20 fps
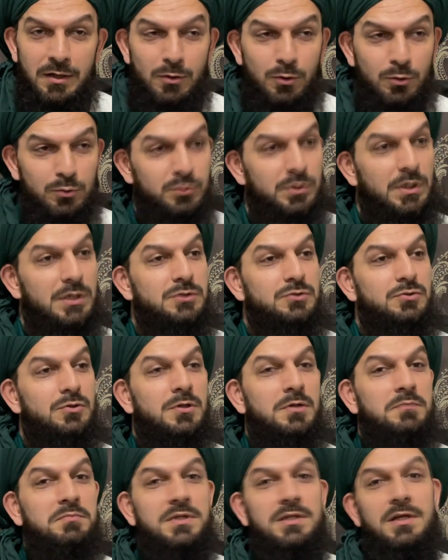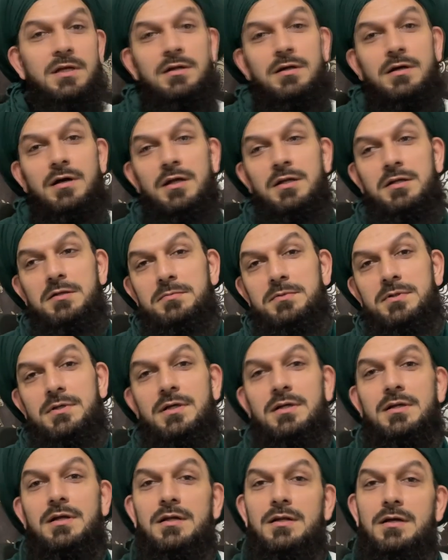Ondan sonra minel kalbi
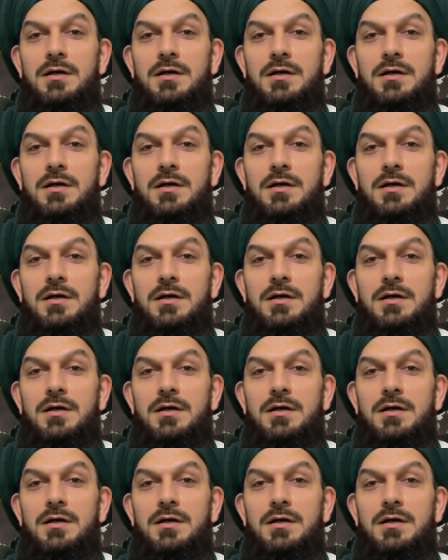ilel